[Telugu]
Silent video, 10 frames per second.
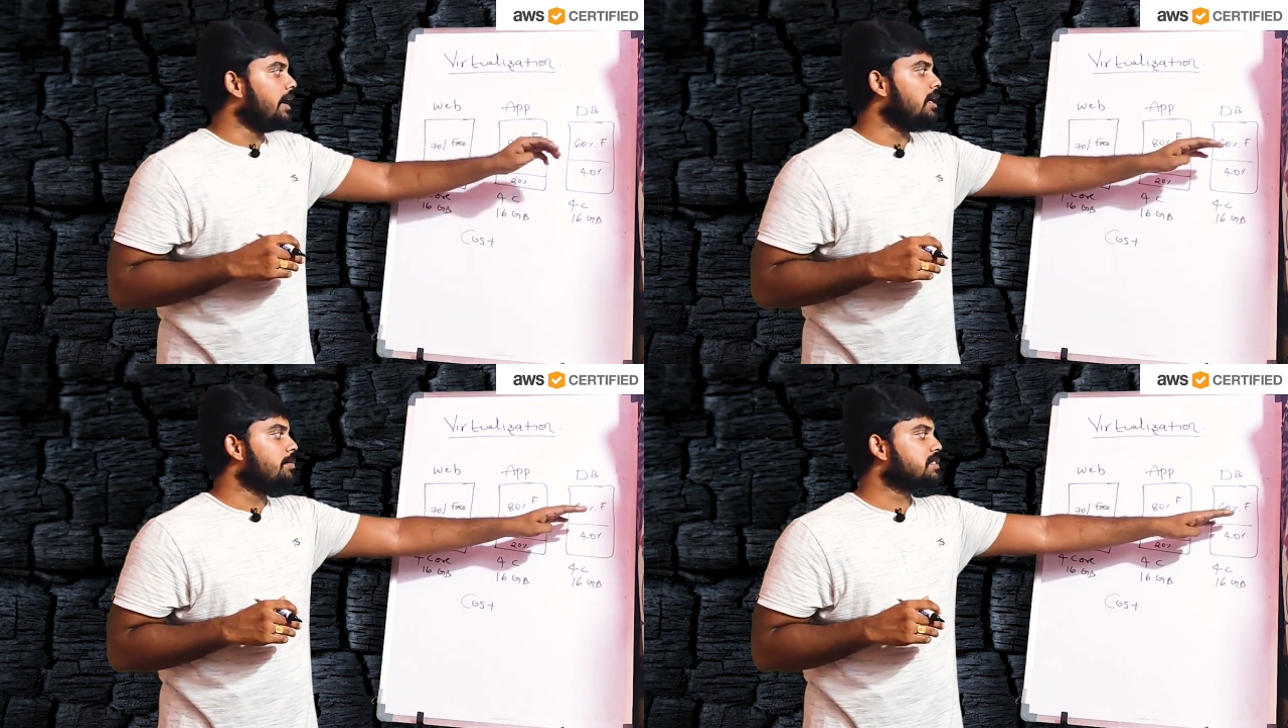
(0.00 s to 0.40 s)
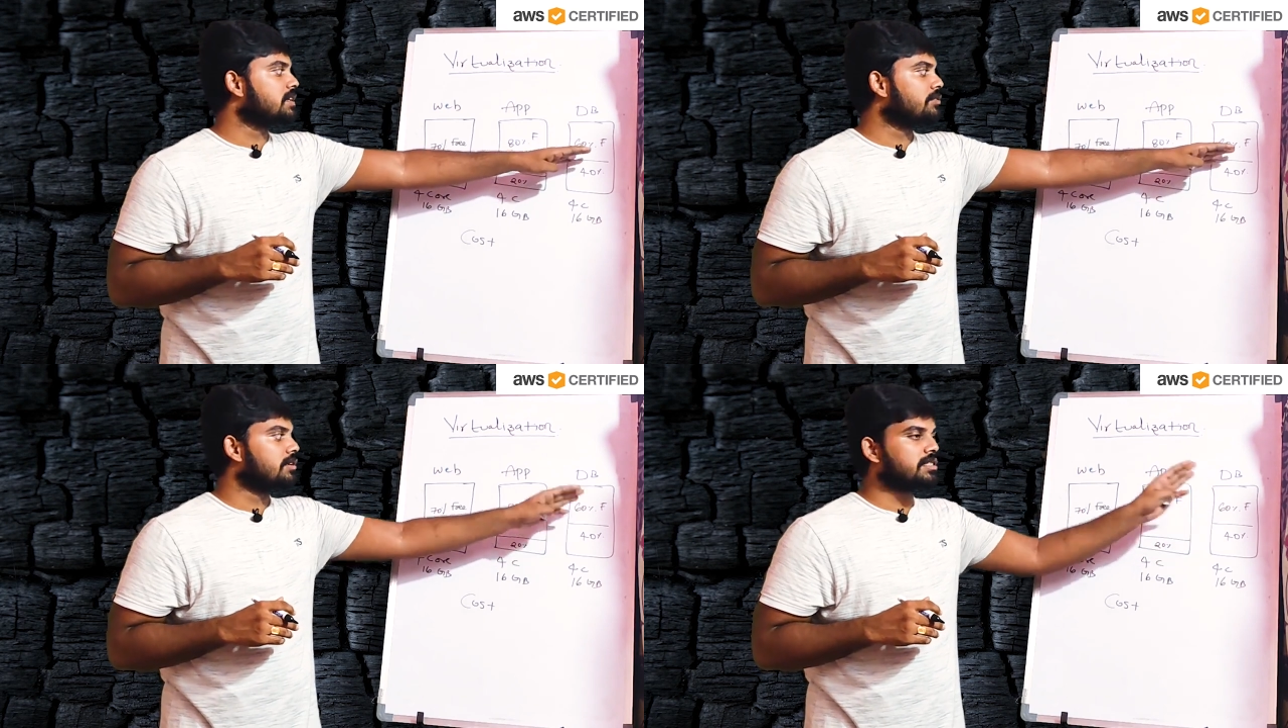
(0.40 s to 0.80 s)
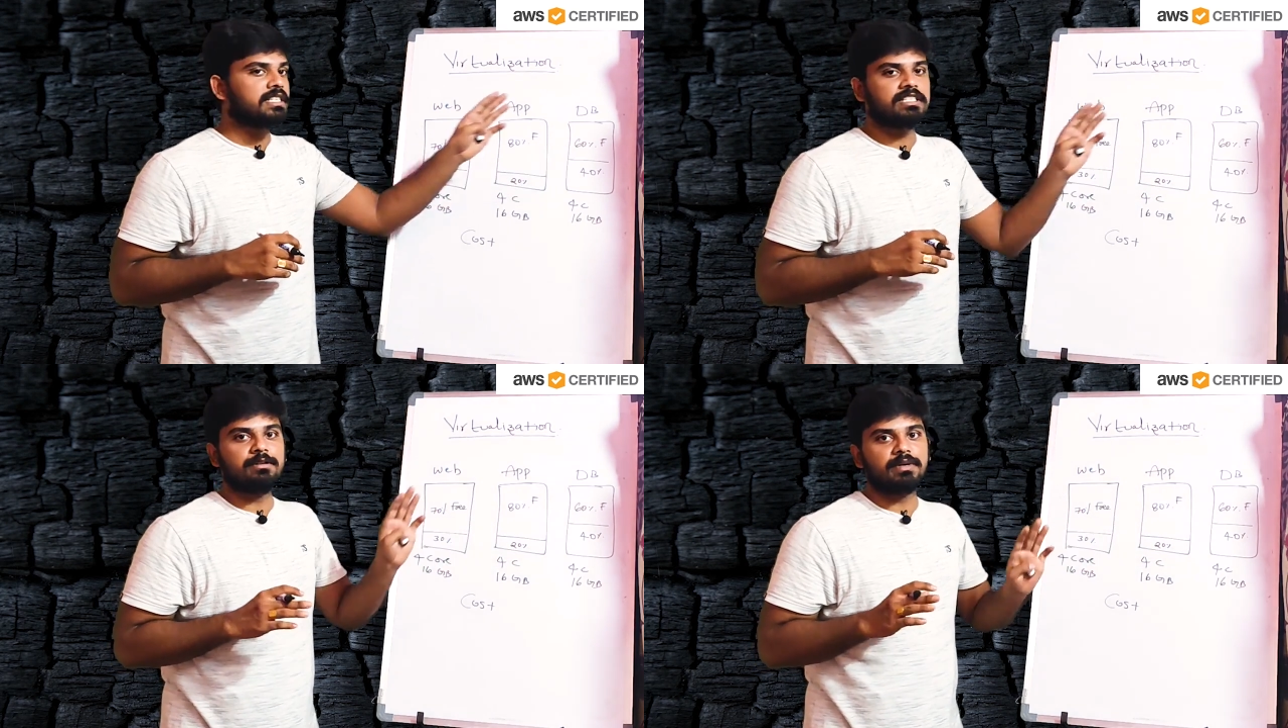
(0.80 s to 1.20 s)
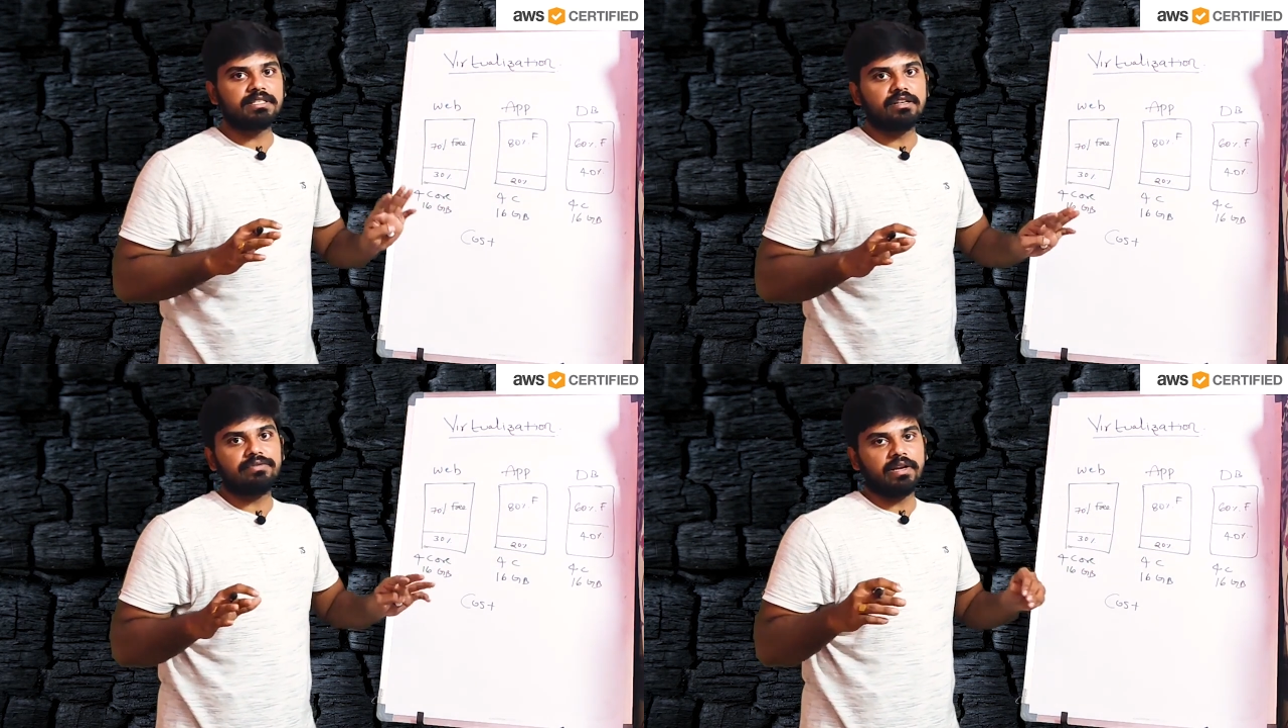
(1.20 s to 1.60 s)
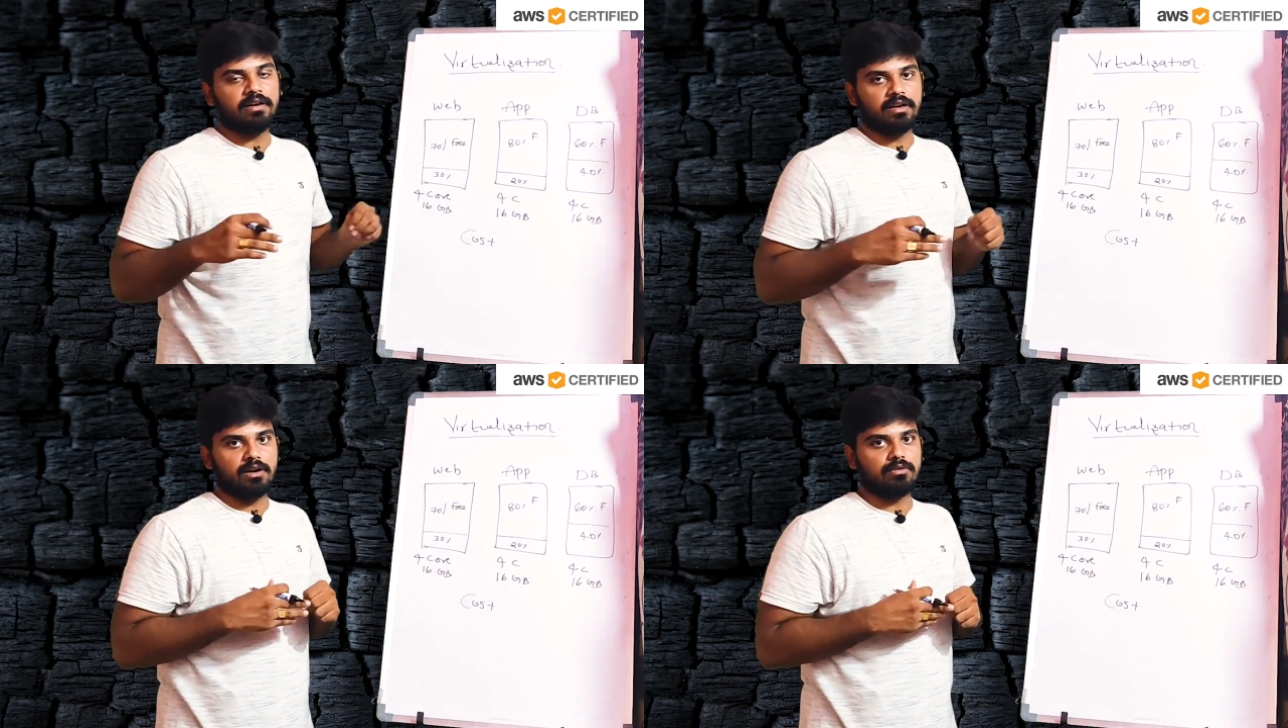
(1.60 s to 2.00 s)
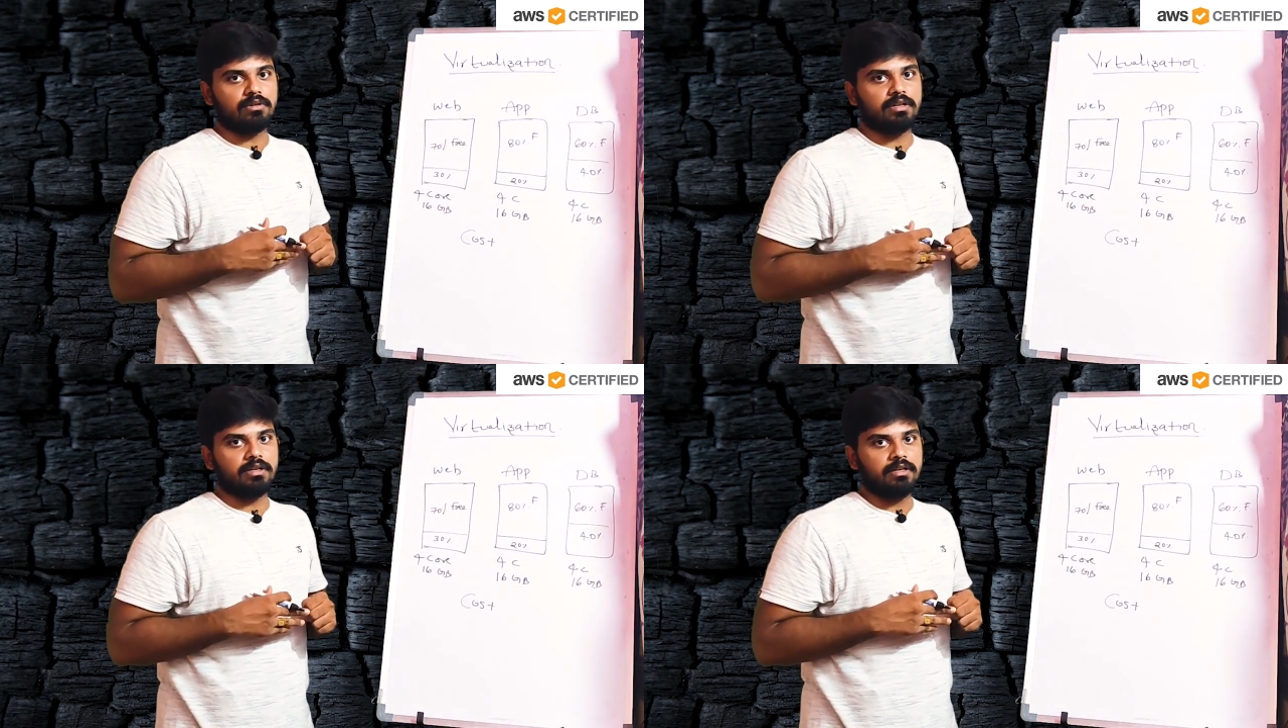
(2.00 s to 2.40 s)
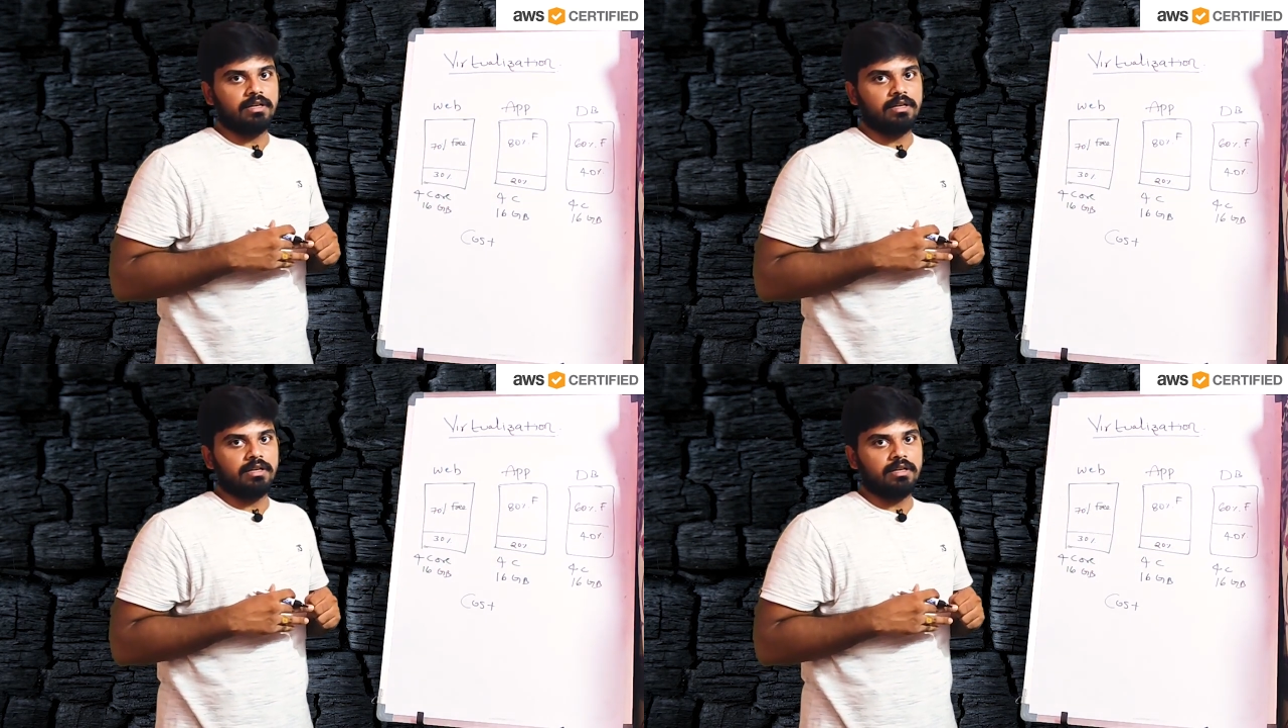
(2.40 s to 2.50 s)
డీబీ సర్వర్లో సిక్స్టీ పర్సెంట్ ఫ్రీగా రన్ అవుతుంది